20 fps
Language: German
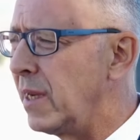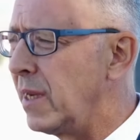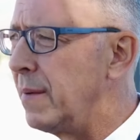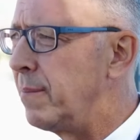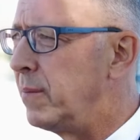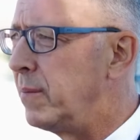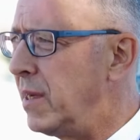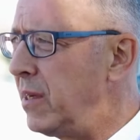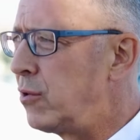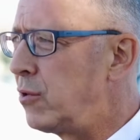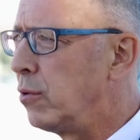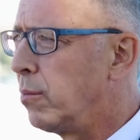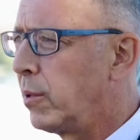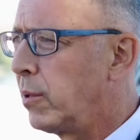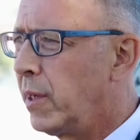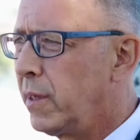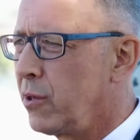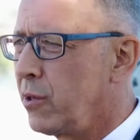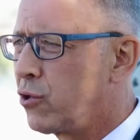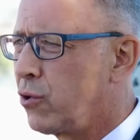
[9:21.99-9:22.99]
eben nicht über
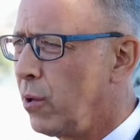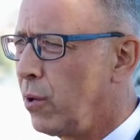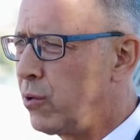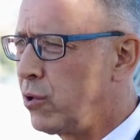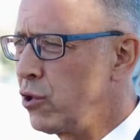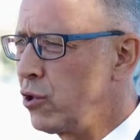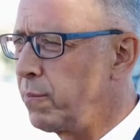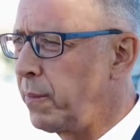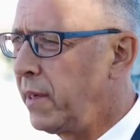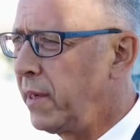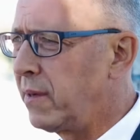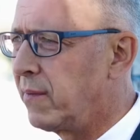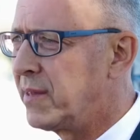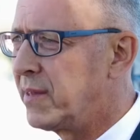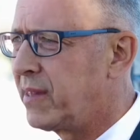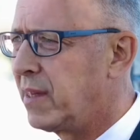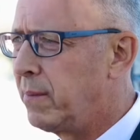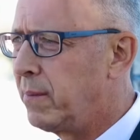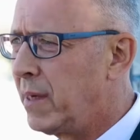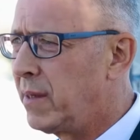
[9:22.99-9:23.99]
jedes Stöckchen springen,
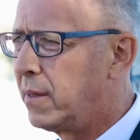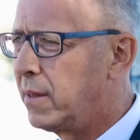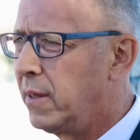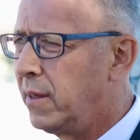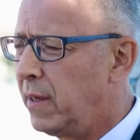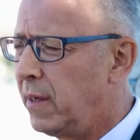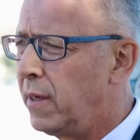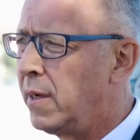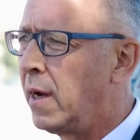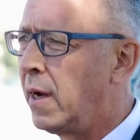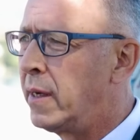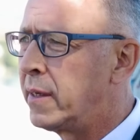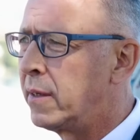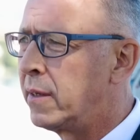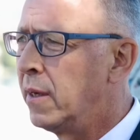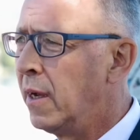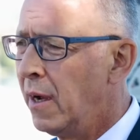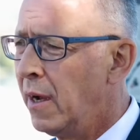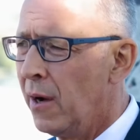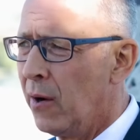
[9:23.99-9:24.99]
was die Medien ihnen hinhalten.